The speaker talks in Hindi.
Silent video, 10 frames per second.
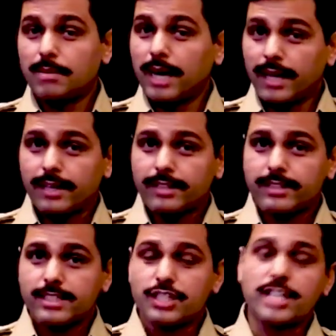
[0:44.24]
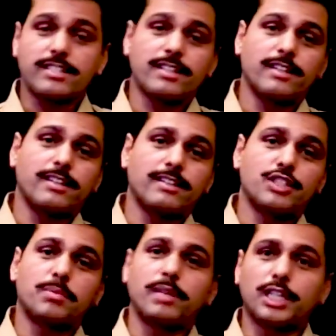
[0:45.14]
खाने में आए जैसे
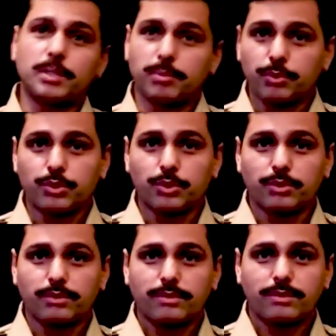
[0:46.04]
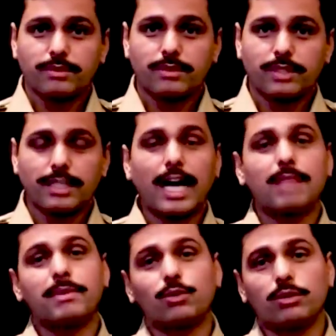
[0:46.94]
चिपकली की पूछ हो
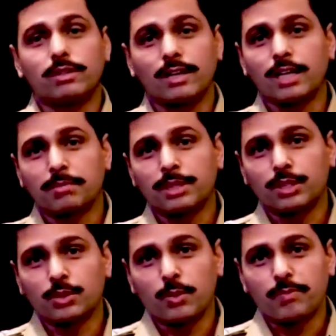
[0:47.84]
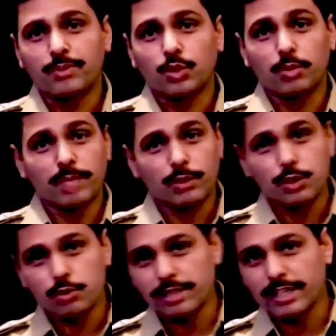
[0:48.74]
दाल में कोई कंकर पत्थर हो कोई
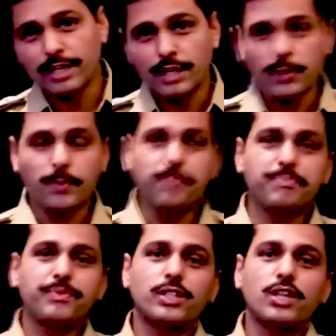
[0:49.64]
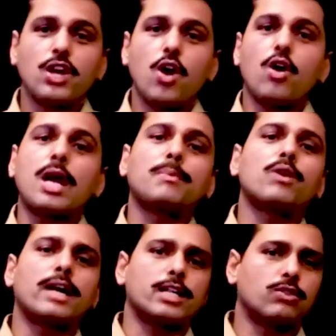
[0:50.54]
मरे हुए चूहे की हड्डी हो और
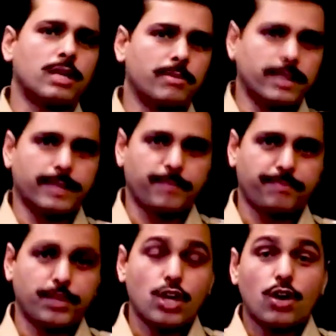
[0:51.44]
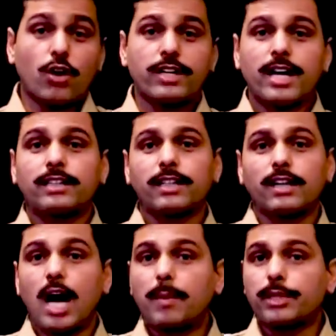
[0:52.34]
आपको खाना छोड़ना पड़े और यहां
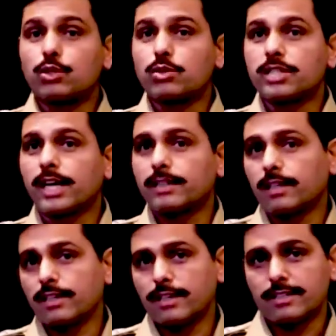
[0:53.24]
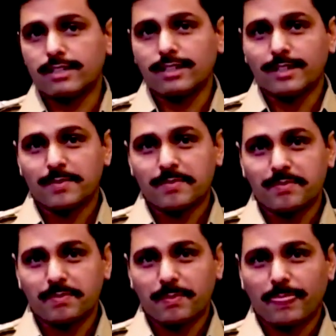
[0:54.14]
तक आप किसी को शिकायत तक नहीं कर सकते
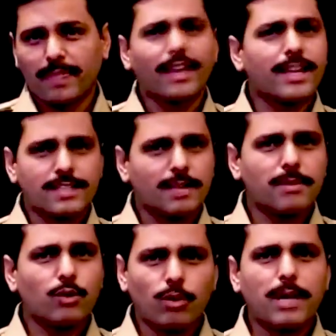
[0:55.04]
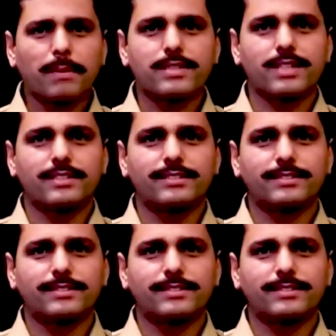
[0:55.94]
क्या ऐसा कभी हुआ है आपके